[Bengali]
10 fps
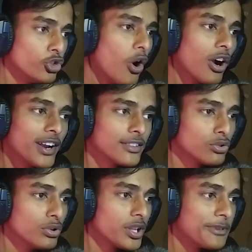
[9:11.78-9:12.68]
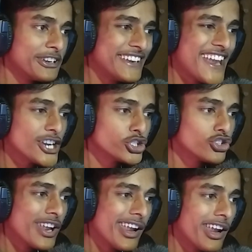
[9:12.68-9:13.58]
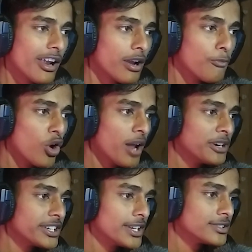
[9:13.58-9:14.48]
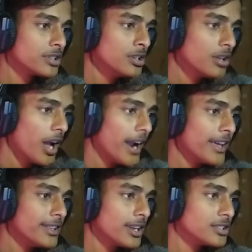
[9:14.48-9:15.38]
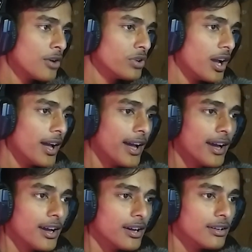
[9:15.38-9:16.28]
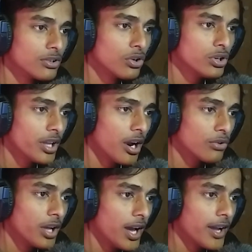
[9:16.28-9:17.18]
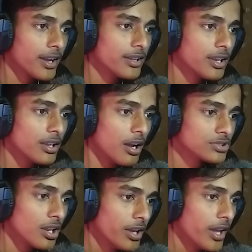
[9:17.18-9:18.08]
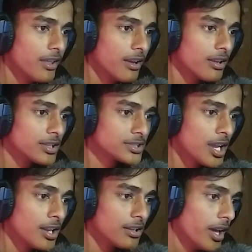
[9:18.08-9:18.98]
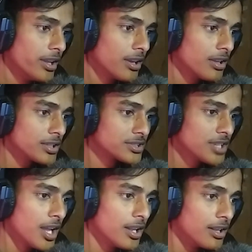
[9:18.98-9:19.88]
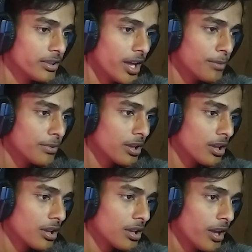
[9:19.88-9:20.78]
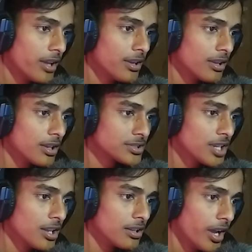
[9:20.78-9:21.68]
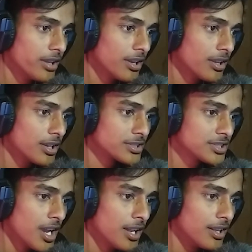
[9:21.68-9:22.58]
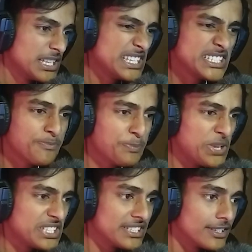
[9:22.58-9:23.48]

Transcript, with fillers: নখানার তুলতে হবে টেস্টি বল আবার টেস্টি আরে এদিকে যাও না গুড দাঁড়াও হ্যাঁ এদিকে যা চল এদিকে যা চল এদিকে যা চল তারপরে এদিকে যা চল এদিকে যা চল ইজি পিজি